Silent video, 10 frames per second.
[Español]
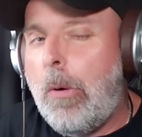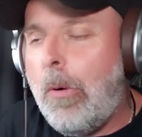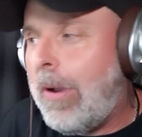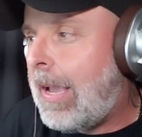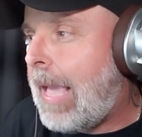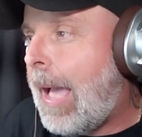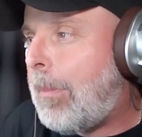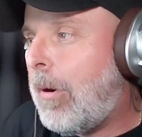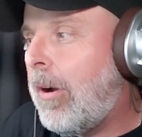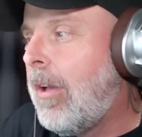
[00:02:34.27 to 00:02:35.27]
Un
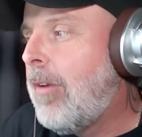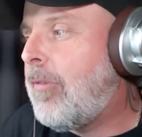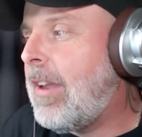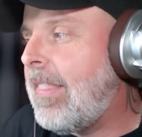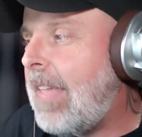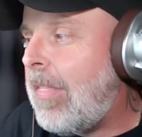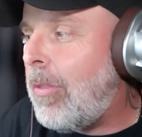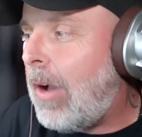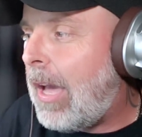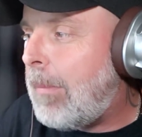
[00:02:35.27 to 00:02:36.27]
capo,
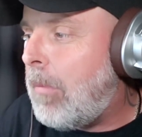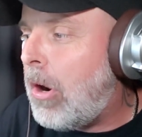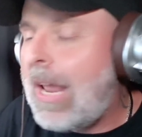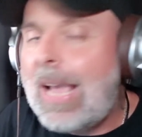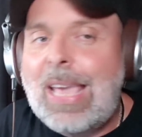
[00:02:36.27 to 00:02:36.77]
Fernando Carmona,